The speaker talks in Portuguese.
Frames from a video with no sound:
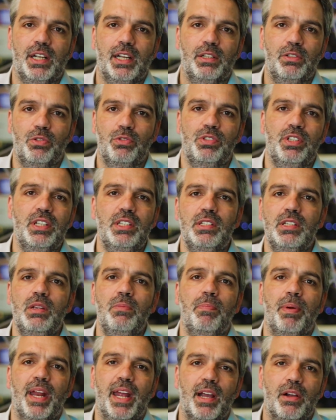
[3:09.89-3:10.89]
reduzir
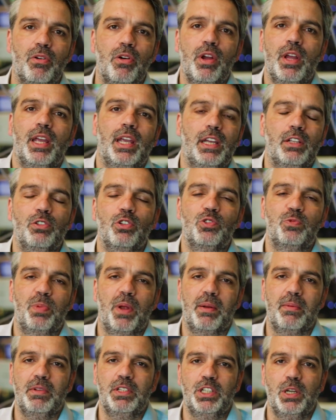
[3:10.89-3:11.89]
desemprego e nos
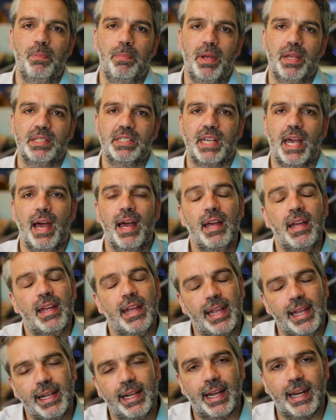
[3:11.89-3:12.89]
permitir pensar
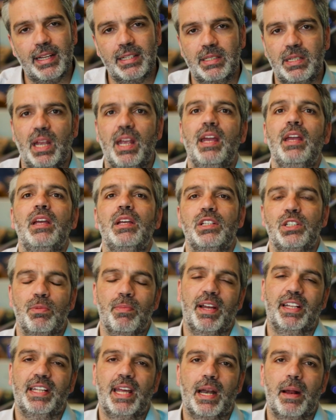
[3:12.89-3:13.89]
em crescer de
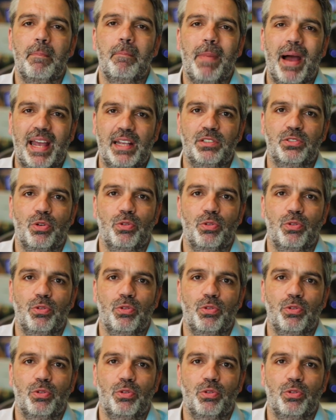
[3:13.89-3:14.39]
maneira mais